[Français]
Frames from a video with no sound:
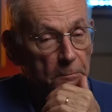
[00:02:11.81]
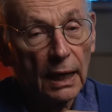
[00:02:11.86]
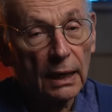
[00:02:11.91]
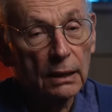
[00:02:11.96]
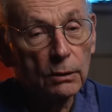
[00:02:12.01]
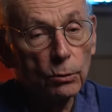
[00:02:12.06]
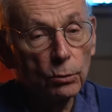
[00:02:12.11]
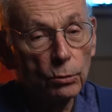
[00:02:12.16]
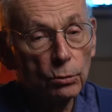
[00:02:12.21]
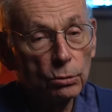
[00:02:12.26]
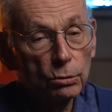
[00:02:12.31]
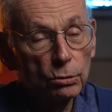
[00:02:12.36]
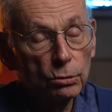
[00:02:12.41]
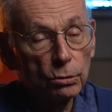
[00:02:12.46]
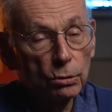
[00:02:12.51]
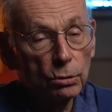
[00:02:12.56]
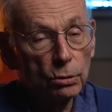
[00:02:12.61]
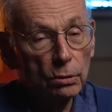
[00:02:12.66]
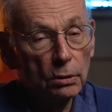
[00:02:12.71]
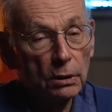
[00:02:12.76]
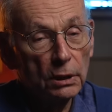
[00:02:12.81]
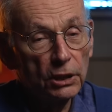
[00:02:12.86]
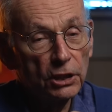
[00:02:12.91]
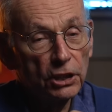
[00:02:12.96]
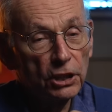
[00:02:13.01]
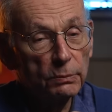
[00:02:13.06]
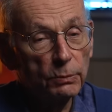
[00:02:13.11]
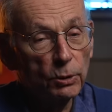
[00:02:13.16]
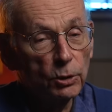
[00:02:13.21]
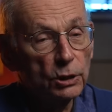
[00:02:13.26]
à cause de
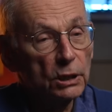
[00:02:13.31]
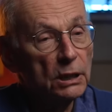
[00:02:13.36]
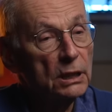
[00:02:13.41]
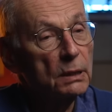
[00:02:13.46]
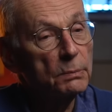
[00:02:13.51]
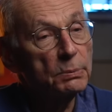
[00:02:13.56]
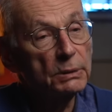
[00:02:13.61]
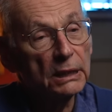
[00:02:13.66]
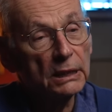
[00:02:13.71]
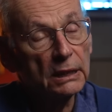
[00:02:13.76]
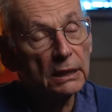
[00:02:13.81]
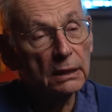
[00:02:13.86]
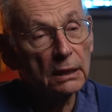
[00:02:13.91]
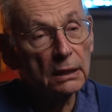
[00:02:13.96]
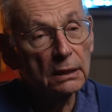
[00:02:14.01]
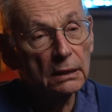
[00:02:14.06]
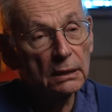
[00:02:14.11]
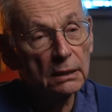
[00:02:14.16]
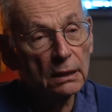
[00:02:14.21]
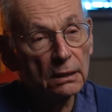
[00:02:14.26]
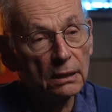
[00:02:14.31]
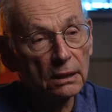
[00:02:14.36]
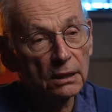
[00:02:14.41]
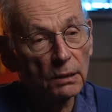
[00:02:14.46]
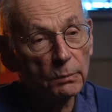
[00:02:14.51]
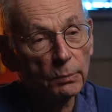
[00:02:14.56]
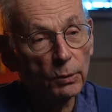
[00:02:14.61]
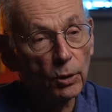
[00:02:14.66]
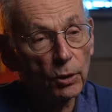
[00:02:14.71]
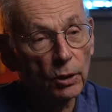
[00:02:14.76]
l'hégémonie de la psychanalyse à cette
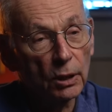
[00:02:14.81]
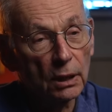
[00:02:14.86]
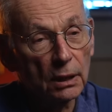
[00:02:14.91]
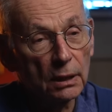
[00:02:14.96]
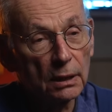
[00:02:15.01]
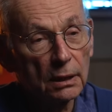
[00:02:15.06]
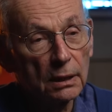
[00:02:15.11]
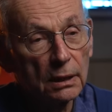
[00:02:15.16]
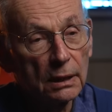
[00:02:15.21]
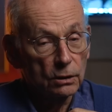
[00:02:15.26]
époque-là.